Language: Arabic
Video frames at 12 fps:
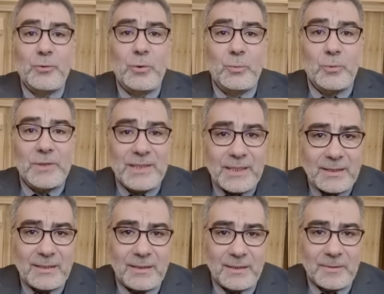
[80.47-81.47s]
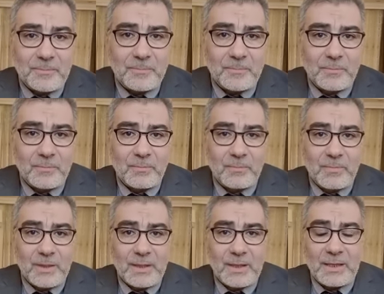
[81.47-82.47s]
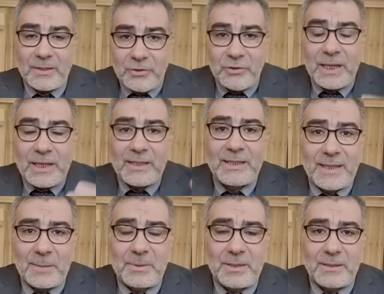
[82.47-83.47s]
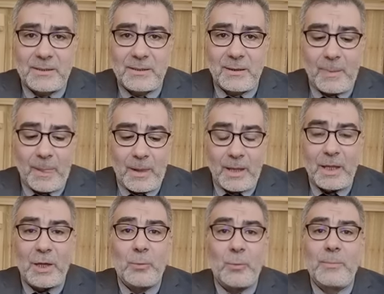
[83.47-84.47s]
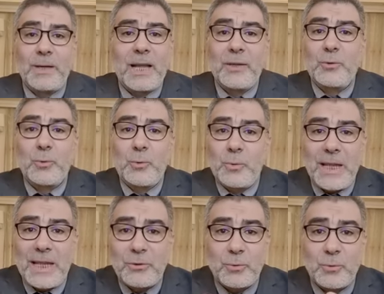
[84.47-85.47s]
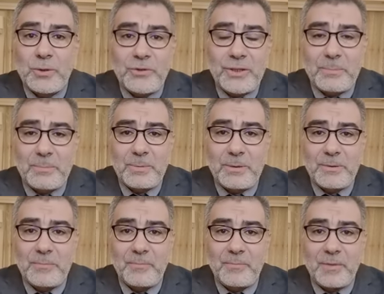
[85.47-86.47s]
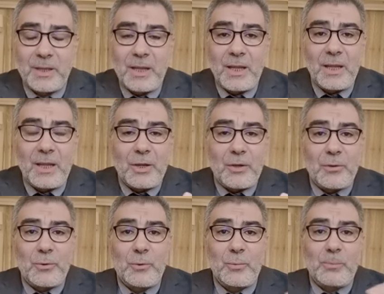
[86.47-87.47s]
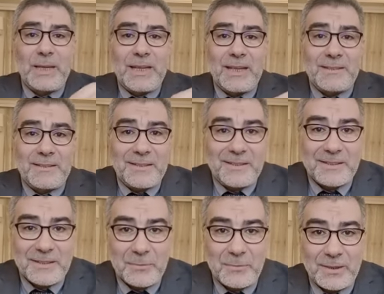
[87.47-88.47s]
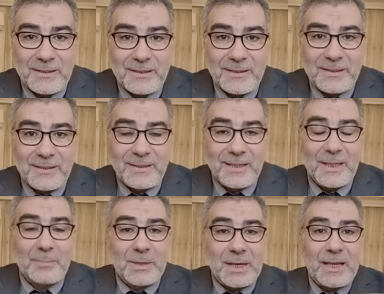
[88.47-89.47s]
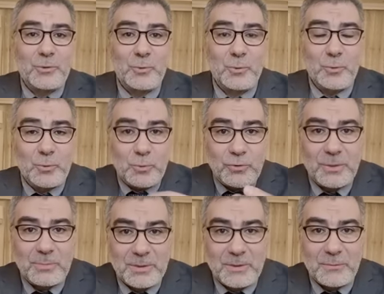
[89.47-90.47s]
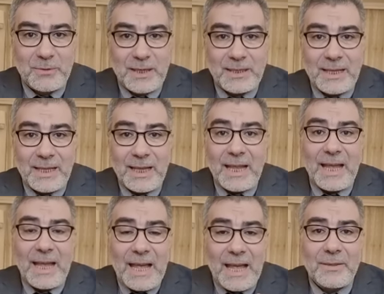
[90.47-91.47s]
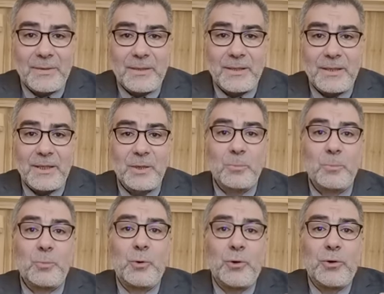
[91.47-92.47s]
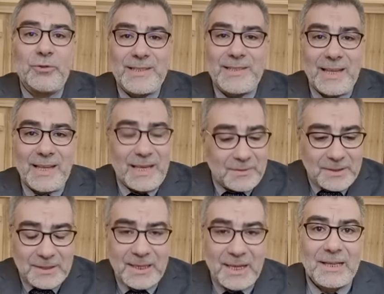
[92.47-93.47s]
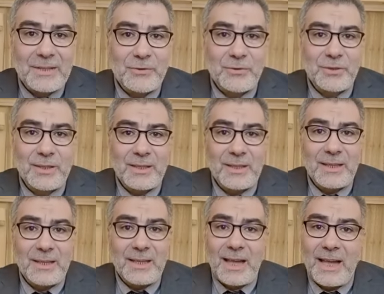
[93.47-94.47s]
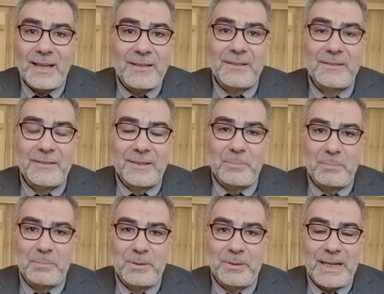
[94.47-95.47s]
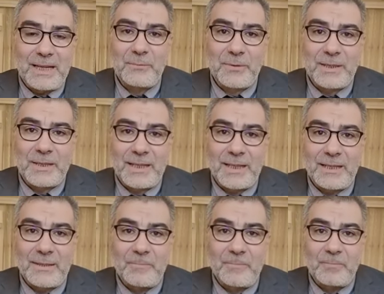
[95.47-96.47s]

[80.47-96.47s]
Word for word: آه، مسن شيخ كبير وامرأته لا تنجب ثم يأتيه طفل امرأته تنجب طفلا هذه معجزة هذه خارج حقل الطب على فكرة يعني